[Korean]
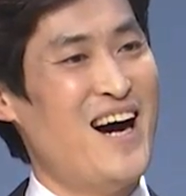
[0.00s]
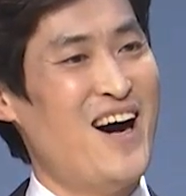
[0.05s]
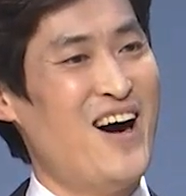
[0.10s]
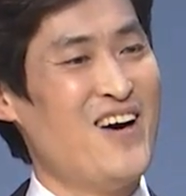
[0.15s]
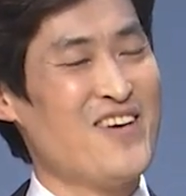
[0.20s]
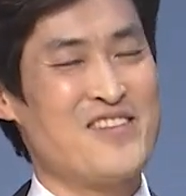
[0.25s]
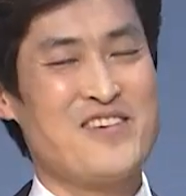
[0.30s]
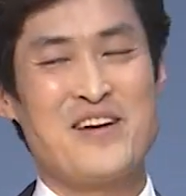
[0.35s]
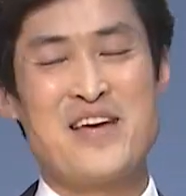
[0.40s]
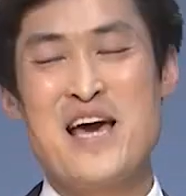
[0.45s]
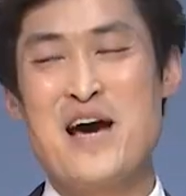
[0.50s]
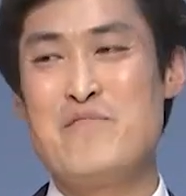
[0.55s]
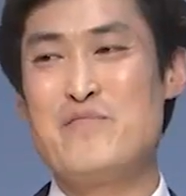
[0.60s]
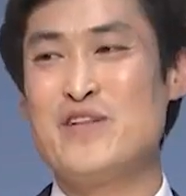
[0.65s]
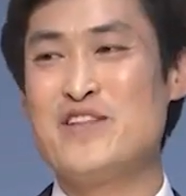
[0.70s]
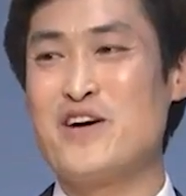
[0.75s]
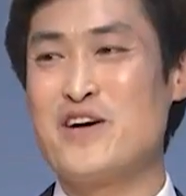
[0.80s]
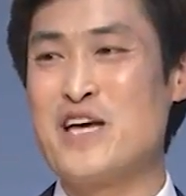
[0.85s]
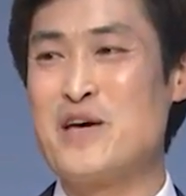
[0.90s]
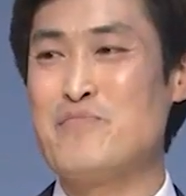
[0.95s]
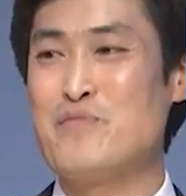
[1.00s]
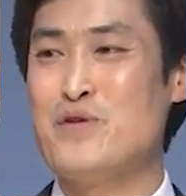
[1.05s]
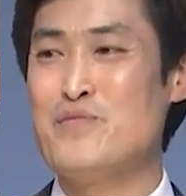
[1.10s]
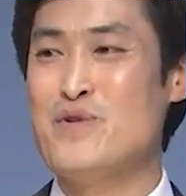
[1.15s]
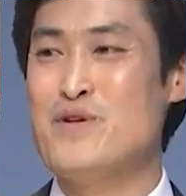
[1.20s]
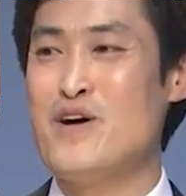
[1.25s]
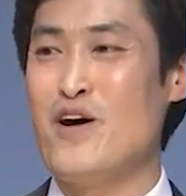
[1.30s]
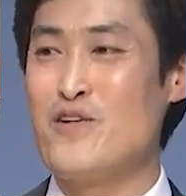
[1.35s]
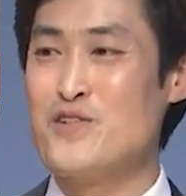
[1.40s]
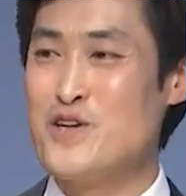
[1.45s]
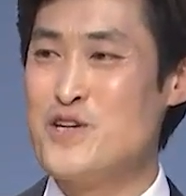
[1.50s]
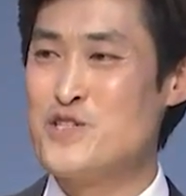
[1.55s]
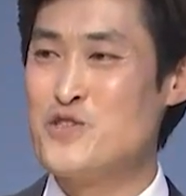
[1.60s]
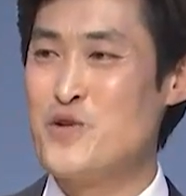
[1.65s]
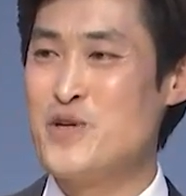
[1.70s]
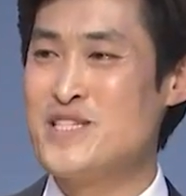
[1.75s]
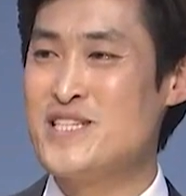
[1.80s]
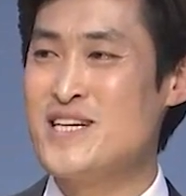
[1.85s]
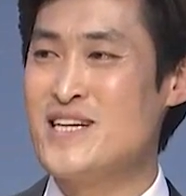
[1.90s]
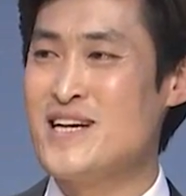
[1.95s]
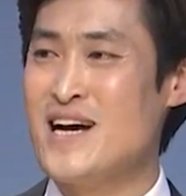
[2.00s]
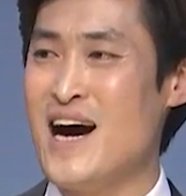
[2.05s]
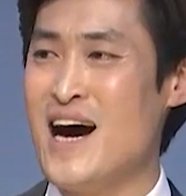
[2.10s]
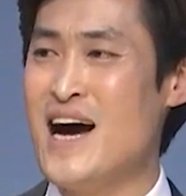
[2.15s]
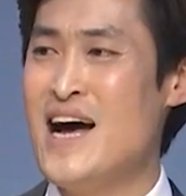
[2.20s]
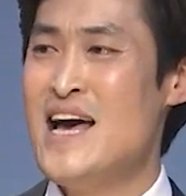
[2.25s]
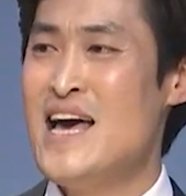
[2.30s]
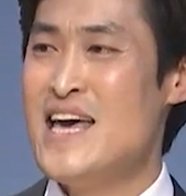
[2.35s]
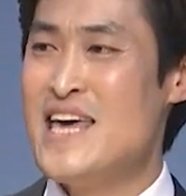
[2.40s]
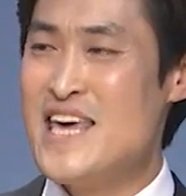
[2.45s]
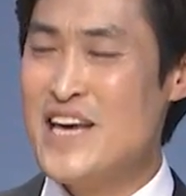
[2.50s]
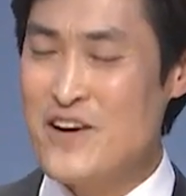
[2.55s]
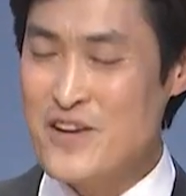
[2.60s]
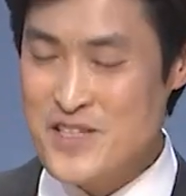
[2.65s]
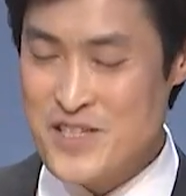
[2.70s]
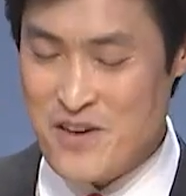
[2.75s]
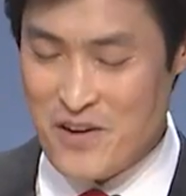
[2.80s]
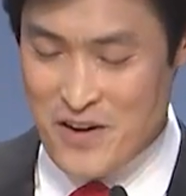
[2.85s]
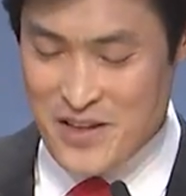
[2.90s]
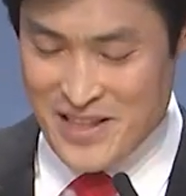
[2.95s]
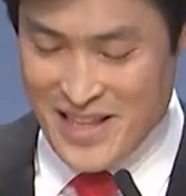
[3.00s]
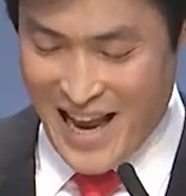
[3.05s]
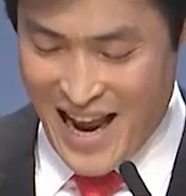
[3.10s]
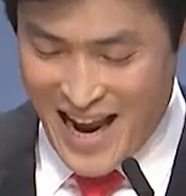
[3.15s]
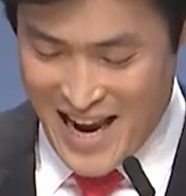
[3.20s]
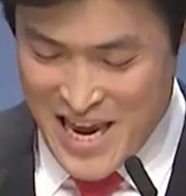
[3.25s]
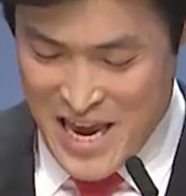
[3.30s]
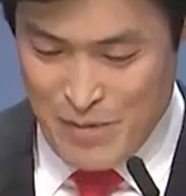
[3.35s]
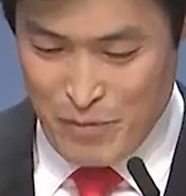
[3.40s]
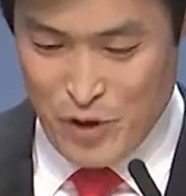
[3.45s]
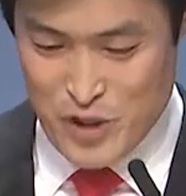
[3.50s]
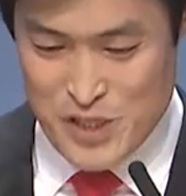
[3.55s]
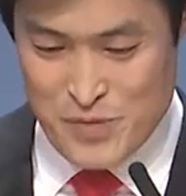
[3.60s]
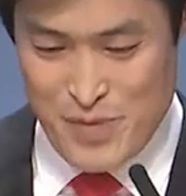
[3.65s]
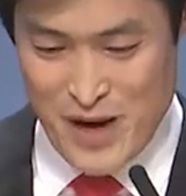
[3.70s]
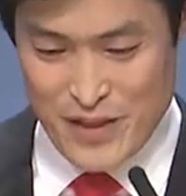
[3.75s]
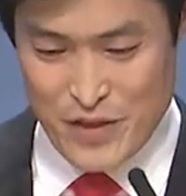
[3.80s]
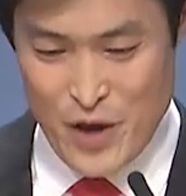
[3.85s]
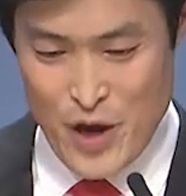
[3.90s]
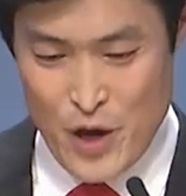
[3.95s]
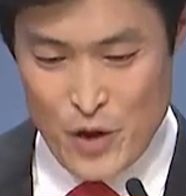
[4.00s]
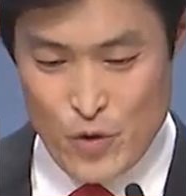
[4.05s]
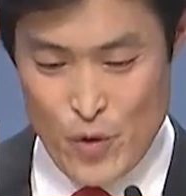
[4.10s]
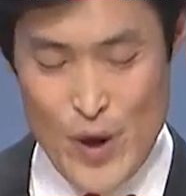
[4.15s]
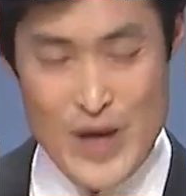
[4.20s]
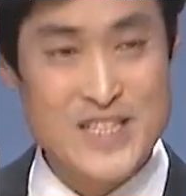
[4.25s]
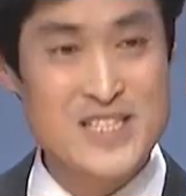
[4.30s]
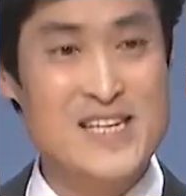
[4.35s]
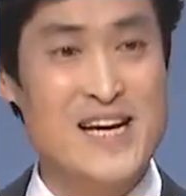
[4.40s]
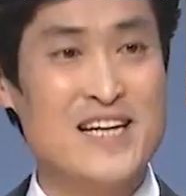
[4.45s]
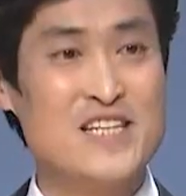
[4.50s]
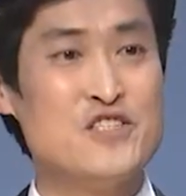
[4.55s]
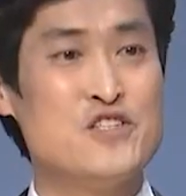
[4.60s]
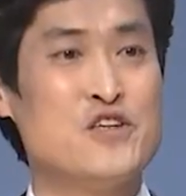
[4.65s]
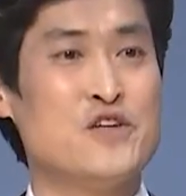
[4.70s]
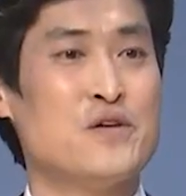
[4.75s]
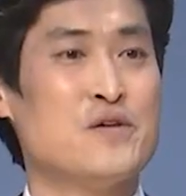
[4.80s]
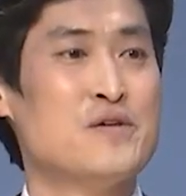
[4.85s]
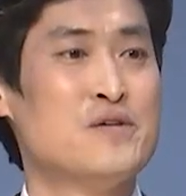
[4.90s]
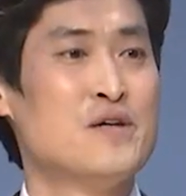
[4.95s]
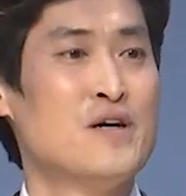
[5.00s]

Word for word: 어떻게 하면 더 기쁨을 얻을 수 있을까? 이것저것 다 해보지만 되지 않지요.